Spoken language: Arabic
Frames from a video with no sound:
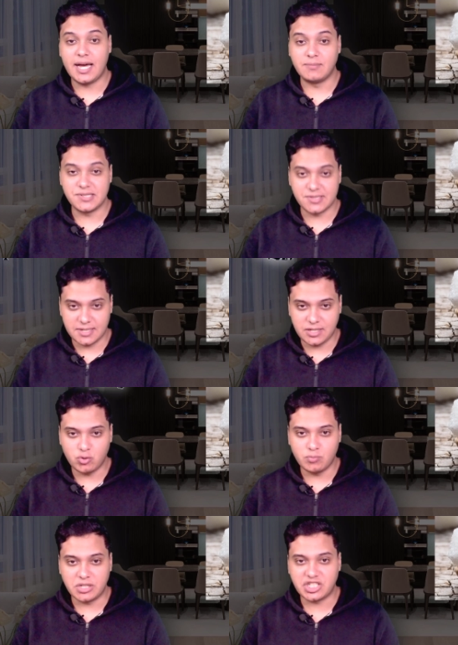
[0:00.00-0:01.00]

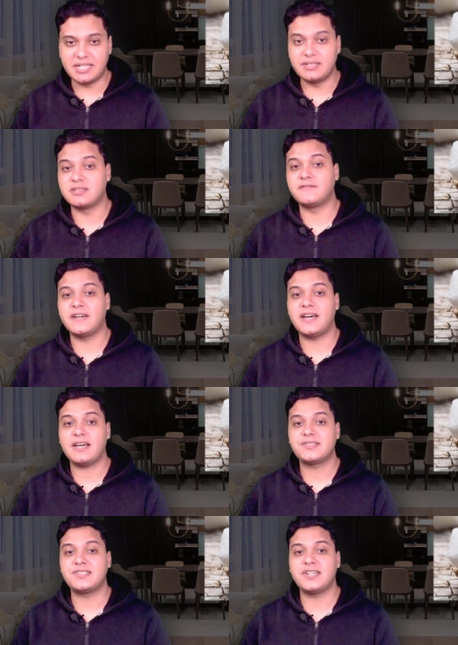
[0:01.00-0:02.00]
المصريون بشأن
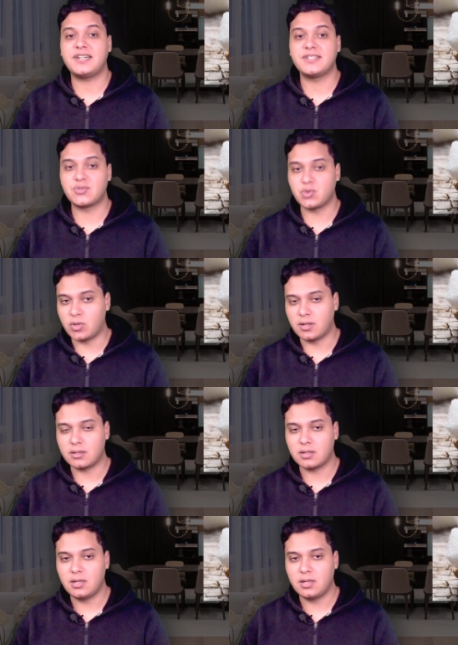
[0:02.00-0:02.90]
ارتفاع سعر السكر